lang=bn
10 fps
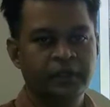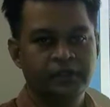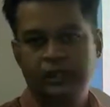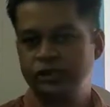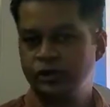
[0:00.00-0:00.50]

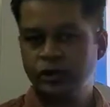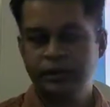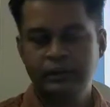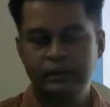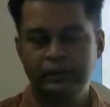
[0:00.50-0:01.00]
তাহলে চলো
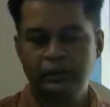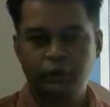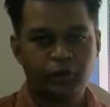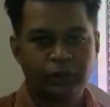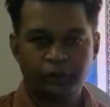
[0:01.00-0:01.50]

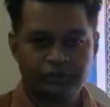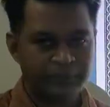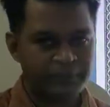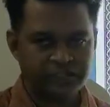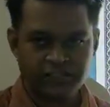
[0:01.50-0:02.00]
করোনার মধ্যে
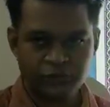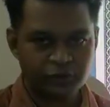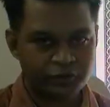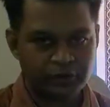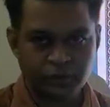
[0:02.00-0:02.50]
আমি আশা করি
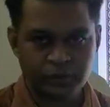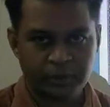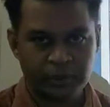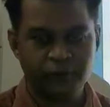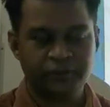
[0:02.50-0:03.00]
তোমরা সবাই
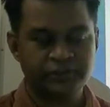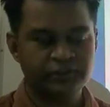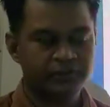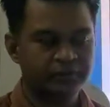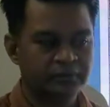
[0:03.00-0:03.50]
ভালোই আছো
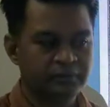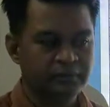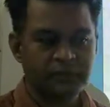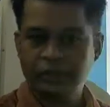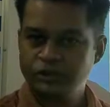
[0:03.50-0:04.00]

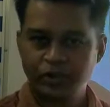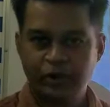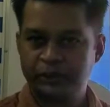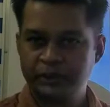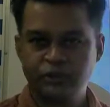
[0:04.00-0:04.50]
তাহলে চলো
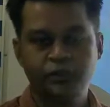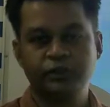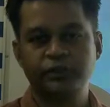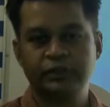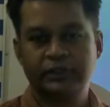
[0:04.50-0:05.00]
আমরা শুরু
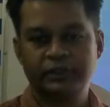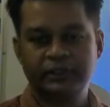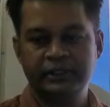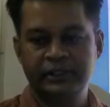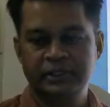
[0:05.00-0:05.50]
করি
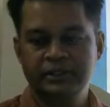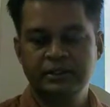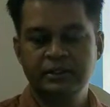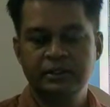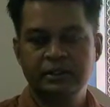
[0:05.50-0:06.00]
আমাদের এই
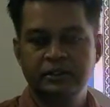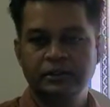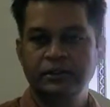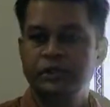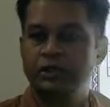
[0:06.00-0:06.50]

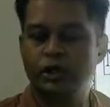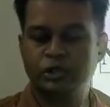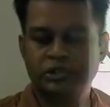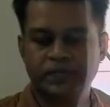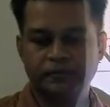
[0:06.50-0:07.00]
দ্বিতীয়
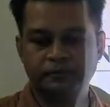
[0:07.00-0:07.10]
অংশের